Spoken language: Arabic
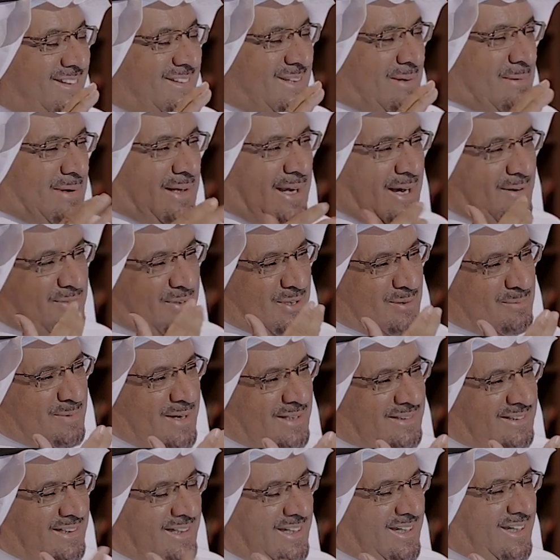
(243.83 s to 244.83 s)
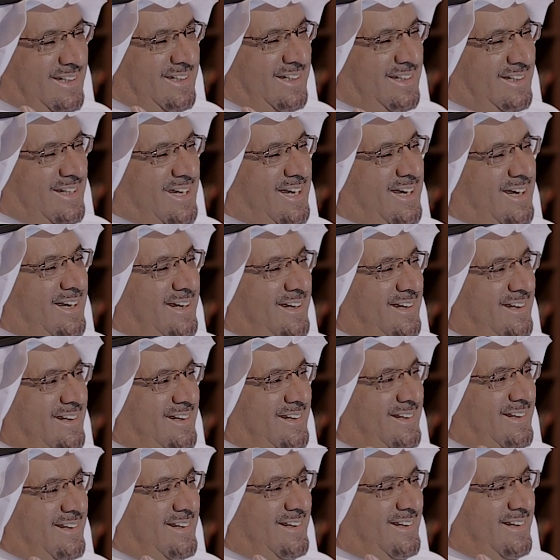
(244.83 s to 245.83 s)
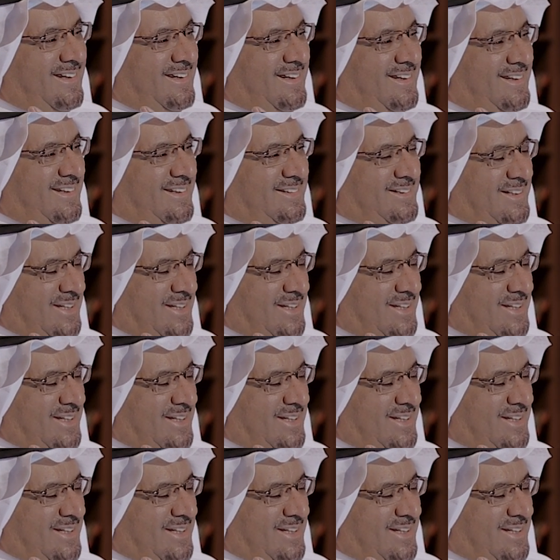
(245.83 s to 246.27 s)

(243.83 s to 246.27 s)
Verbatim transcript: طبعا حفر الباطن لاني انا آه،